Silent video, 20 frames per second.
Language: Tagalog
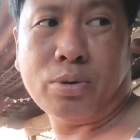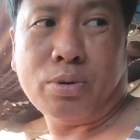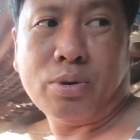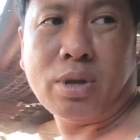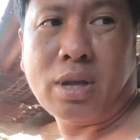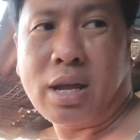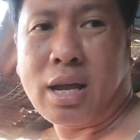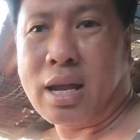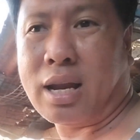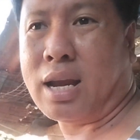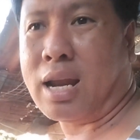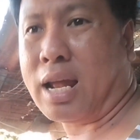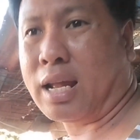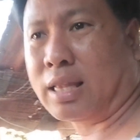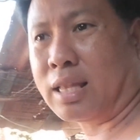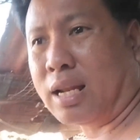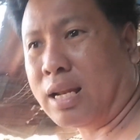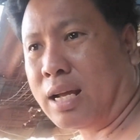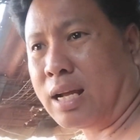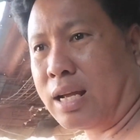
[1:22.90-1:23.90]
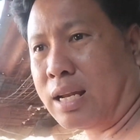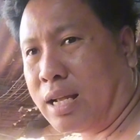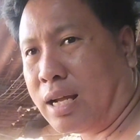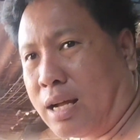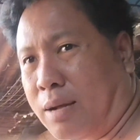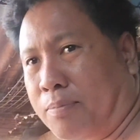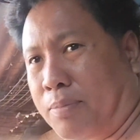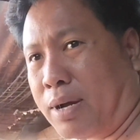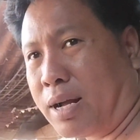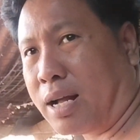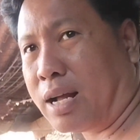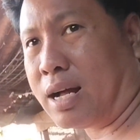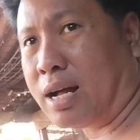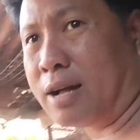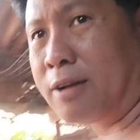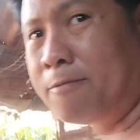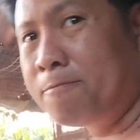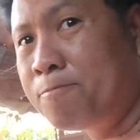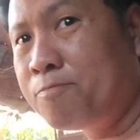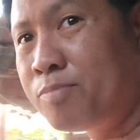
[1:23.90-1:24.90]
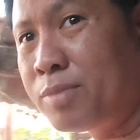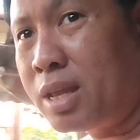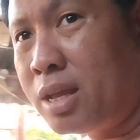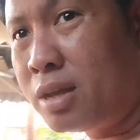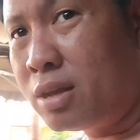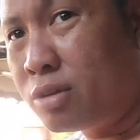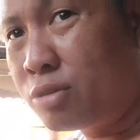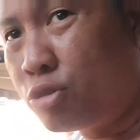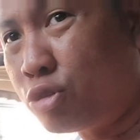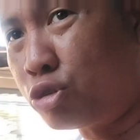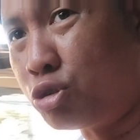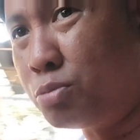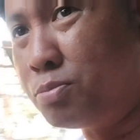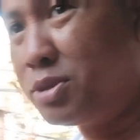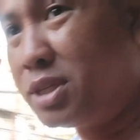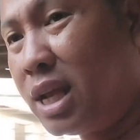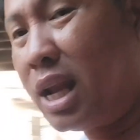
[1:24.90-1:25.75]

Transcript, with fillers: No? Unlike talaga na kapag uh, gutom